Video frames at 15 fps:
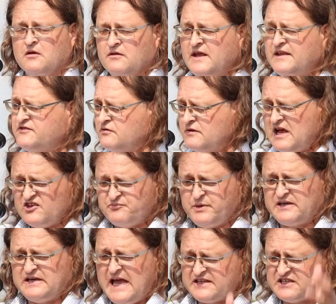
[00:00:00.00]
Nationales
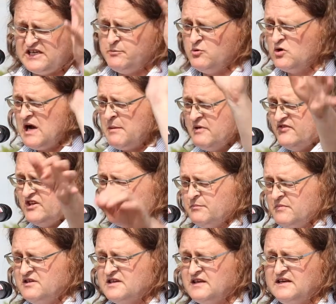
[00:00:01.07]
Begleitgremium kann man sich
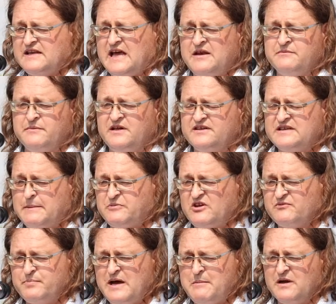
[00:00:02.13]
im Internet anmelden. Ich habe
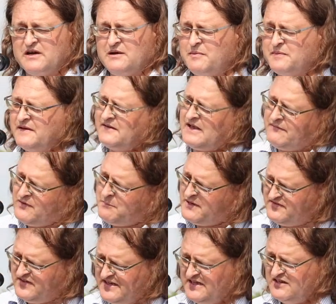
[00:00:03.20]
das ein paar Mal gehabt. Wenn
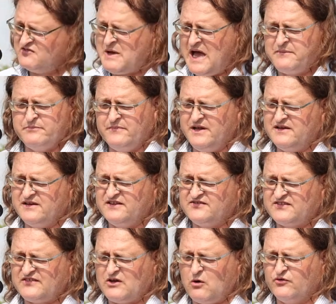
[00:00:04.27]
man sich jedes Mal anmeldet,
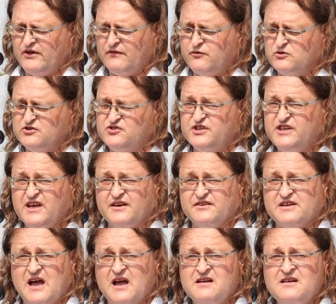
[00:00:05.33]
ist das auch sehr
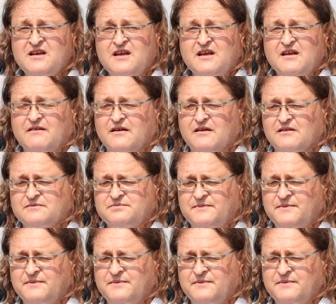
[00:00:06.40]
frustrierend, ja? Äh,